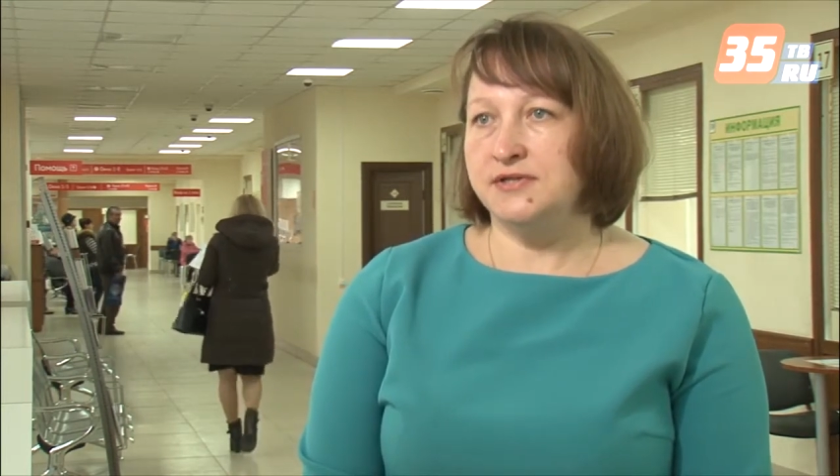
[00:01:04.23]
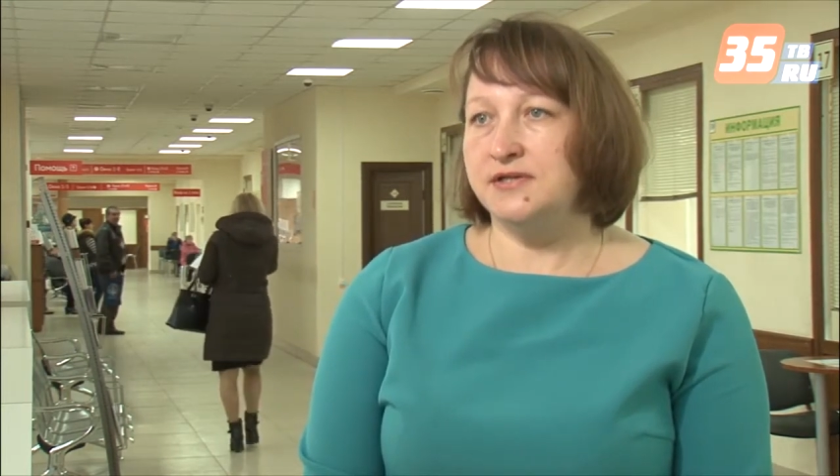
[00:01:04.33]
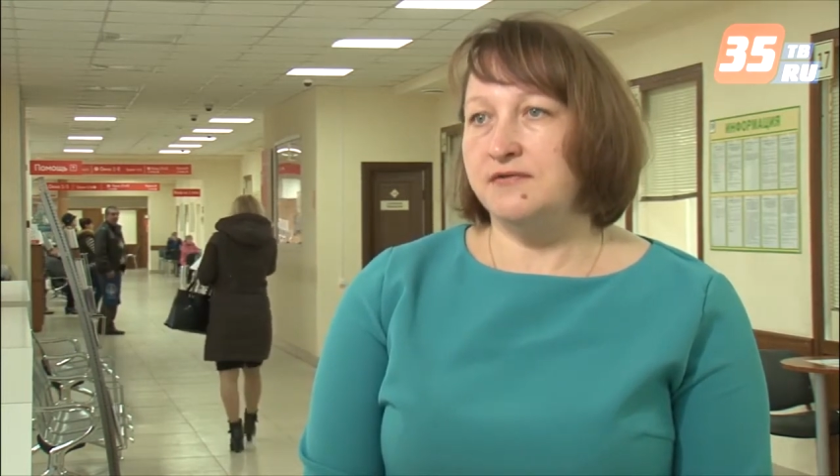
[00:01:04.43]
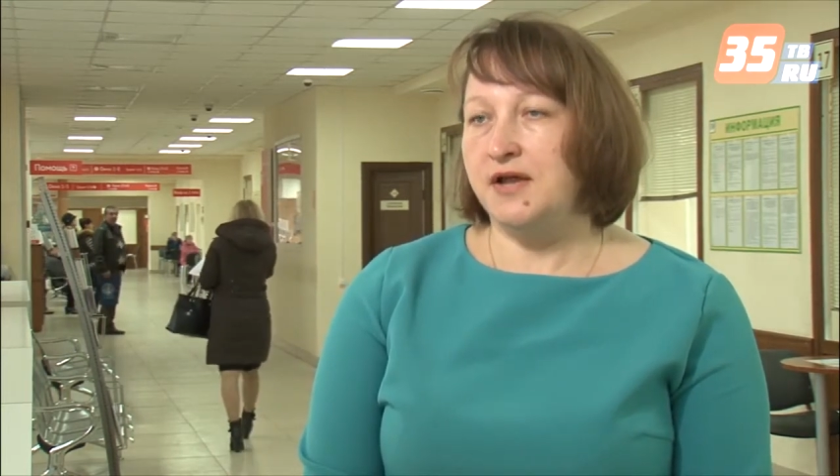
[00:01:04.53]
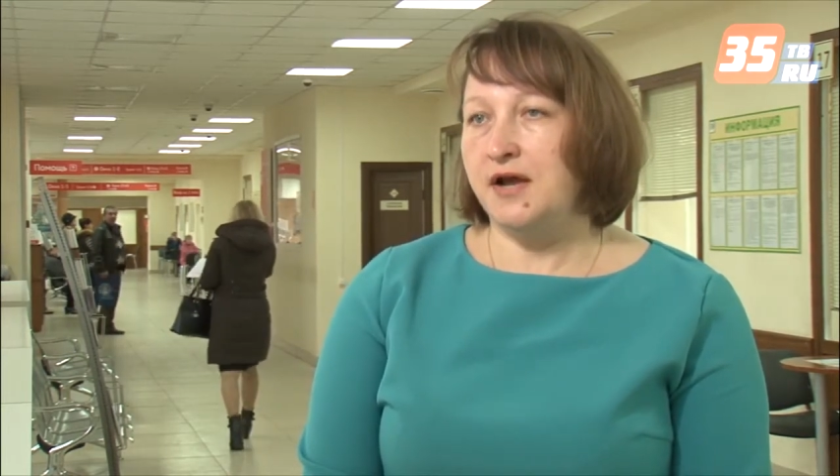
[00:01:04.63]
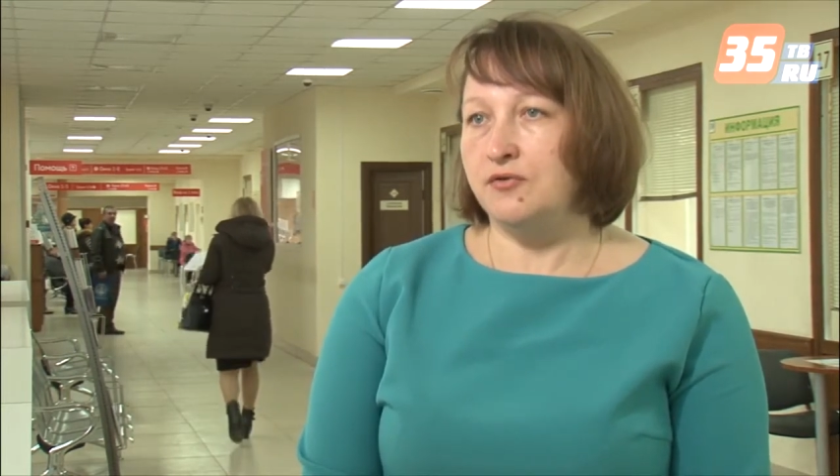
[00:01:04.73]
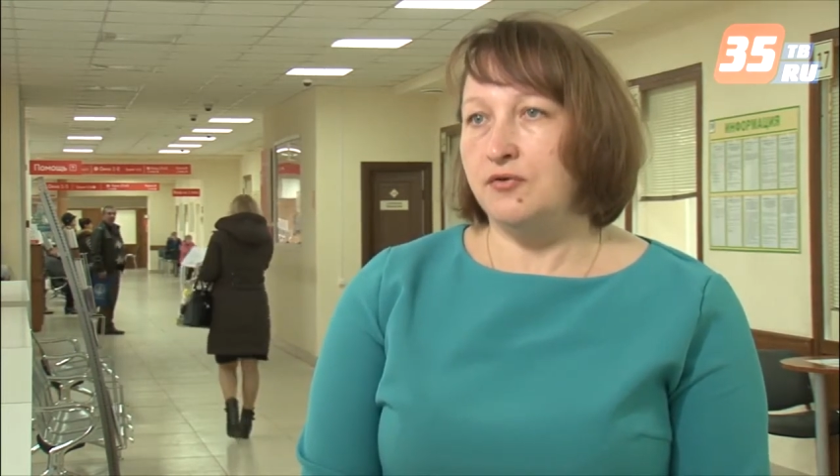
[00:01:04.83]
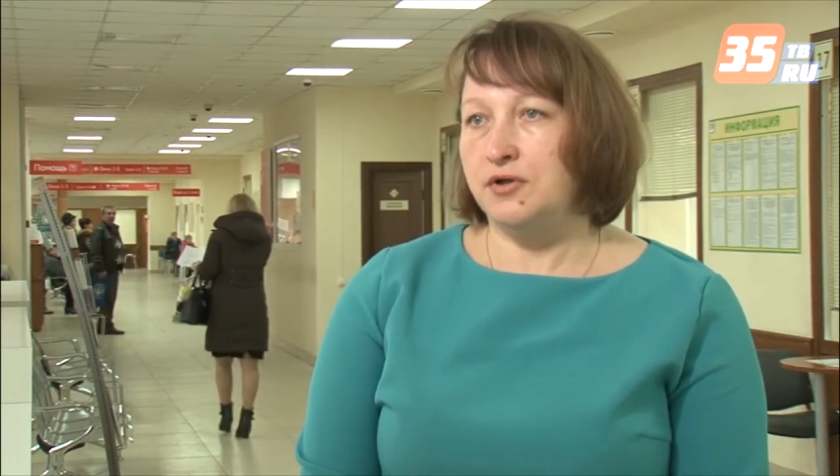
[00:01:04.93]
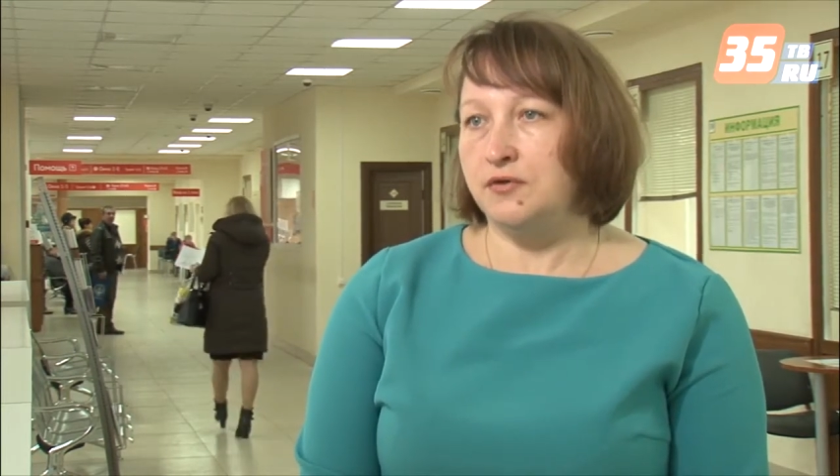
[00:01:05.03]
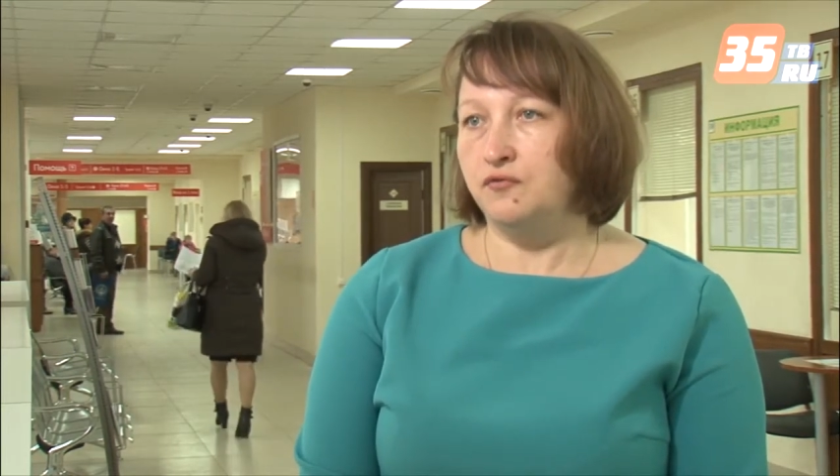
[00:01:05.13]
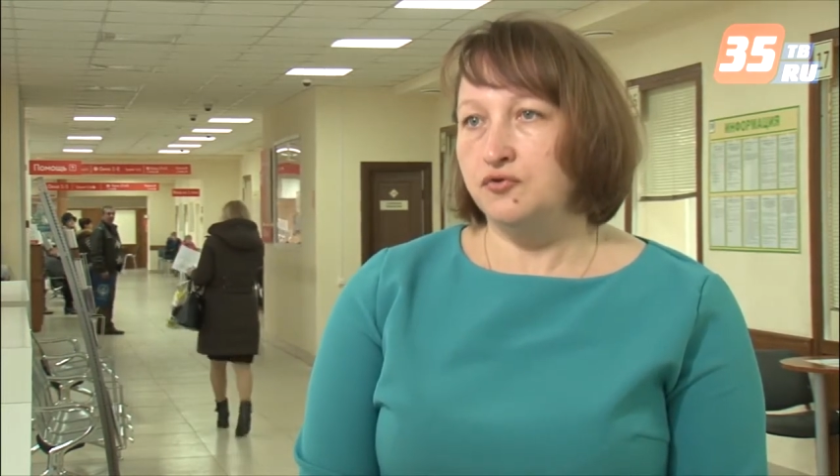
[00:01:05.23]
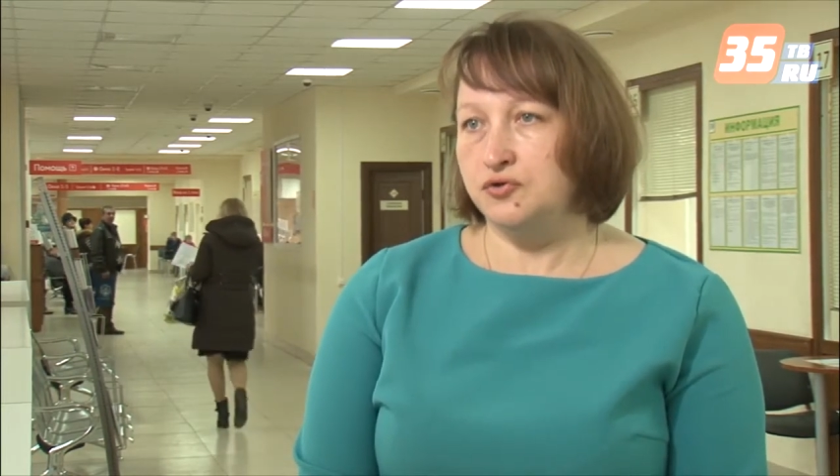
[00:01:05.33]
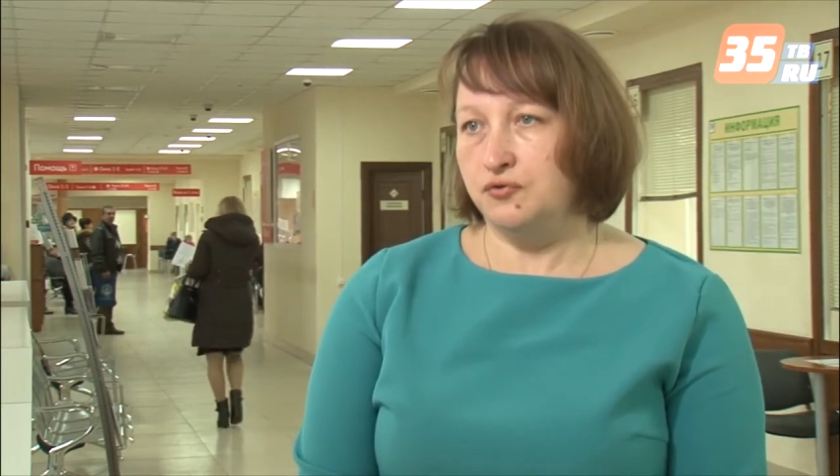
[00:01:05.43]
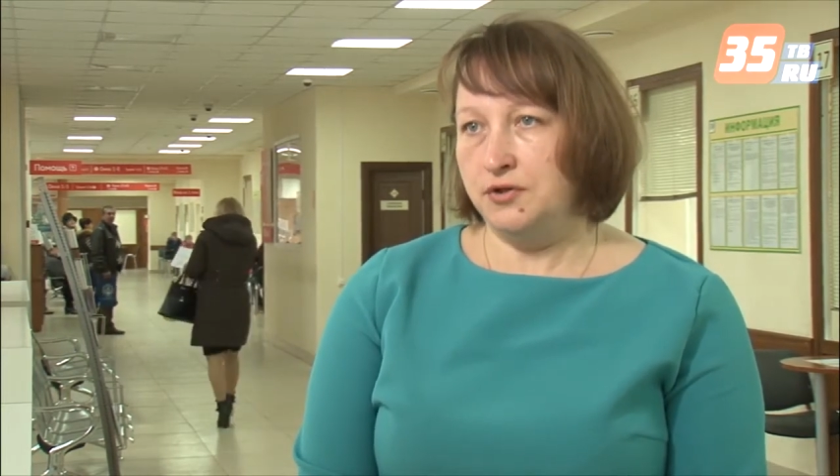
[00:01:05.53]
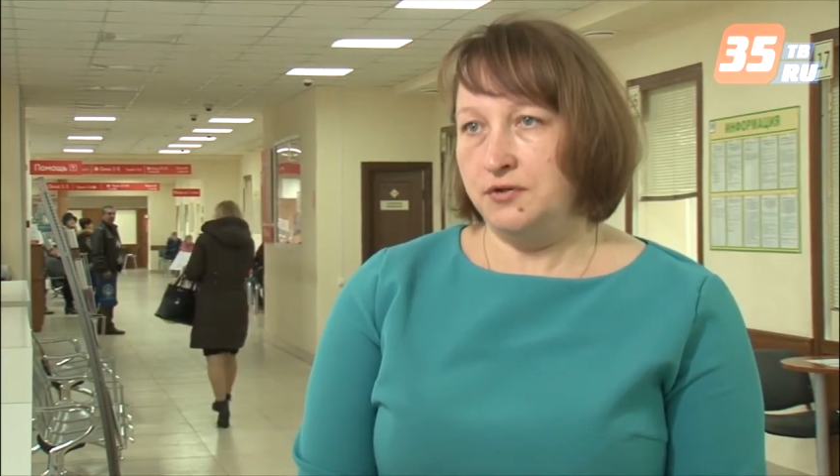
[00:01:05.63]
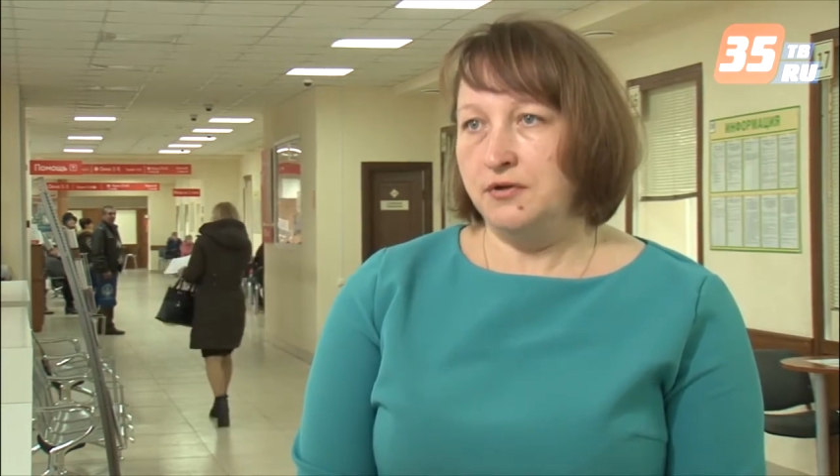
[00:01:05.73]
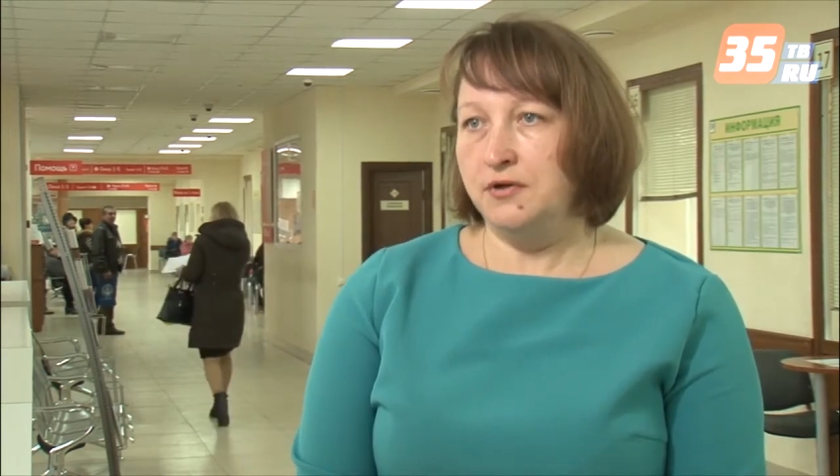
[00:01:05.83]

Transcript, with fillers: составляет около 200